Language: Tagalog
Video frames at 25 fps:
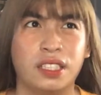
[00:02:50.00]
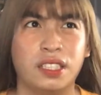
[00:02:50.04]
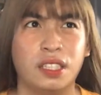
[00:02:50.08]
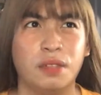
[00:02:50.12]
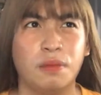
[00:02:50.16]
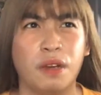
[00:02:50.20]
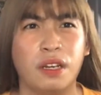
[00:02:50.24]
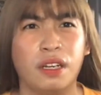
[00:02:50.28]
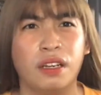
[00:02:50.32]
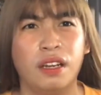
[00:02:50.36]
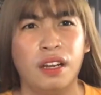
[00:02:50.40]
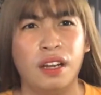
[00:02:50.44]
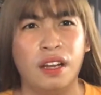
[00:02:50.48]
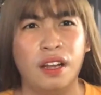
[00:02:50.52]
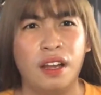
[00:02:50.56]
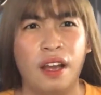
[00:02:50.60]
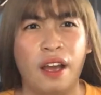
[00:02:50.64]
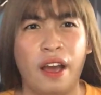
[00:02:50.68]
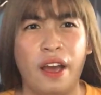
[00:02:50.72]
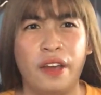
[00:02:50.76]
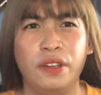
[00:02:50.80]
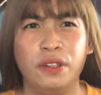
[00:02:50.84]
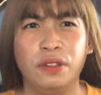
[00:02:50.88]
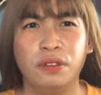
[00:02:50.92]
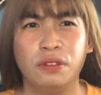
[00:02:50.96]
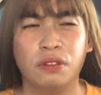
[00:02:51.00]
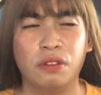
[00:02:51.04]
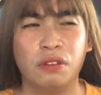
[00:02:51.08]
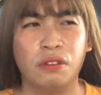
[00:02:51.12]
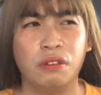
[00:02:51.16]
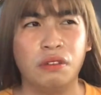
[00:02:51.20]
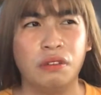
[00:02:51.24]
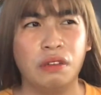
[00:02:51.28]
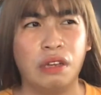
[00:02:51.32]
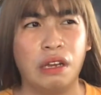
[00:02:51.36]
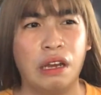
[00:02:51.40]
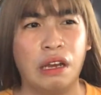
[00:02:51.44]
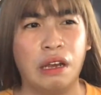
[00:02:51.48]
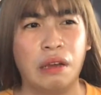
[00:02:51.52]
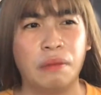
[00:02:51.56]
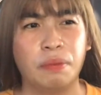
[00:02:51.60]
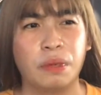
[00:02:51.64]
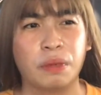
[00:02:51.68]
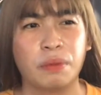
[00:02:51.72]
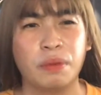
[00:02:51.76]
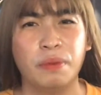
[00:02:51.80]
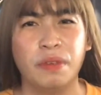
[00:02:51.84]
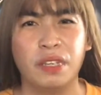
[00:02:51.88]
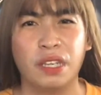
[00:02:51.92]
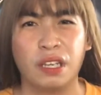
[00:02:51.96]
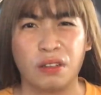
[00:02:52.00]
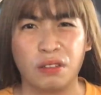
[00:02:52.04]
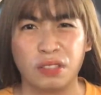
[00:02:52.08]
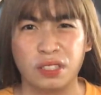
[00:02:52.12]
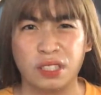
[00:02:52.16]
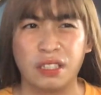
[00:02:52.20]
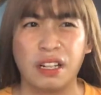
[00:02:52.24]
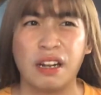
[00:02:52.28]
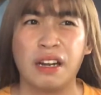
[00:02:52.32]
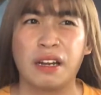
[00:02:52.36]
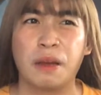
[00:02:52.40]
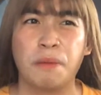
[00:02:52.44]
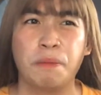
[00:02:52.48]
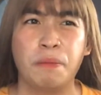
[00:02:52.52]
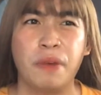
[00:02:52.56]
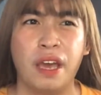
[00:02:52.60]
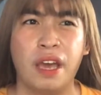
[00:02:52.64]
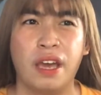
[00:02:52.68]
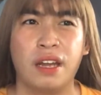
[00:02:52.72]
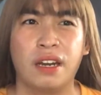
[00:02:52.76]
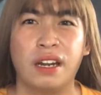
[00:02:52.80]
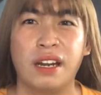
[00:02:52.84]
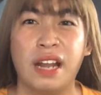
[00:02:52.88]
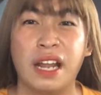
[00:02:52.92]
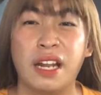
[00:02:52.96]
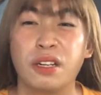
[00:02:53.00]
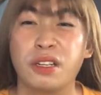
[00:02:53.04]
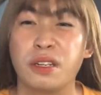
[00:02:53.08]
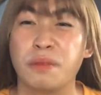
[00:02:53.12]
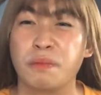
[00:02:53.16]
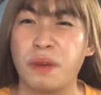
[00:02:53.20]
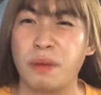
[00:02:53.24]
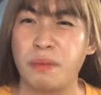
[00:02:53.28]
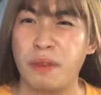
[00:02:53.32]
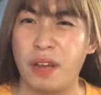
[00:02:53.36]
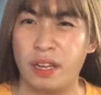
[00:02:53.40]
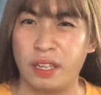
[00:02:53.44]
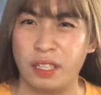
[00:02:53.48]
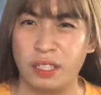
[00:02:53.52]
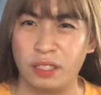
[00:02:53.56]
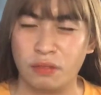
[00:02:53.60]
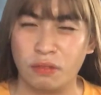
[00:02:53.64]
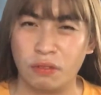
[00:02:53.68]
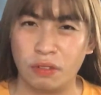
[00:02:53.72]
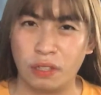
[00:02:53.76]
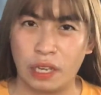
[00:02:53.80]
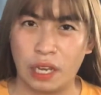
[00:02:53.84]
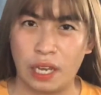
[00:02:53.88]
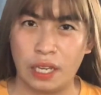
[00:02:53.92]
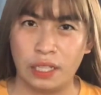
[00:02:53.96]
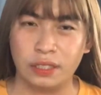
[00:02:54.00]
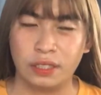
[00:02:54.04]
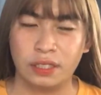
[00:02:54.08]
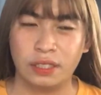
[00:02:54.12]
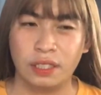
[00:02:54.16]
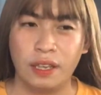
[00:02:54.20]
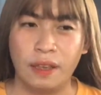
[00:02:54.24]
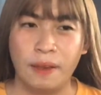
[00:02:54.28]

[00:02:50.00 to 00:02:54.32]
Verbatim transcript: kasi pag ayun no, uh, pagbibigay ko sa talaga pera, lalo na yung pamangkin ko guys.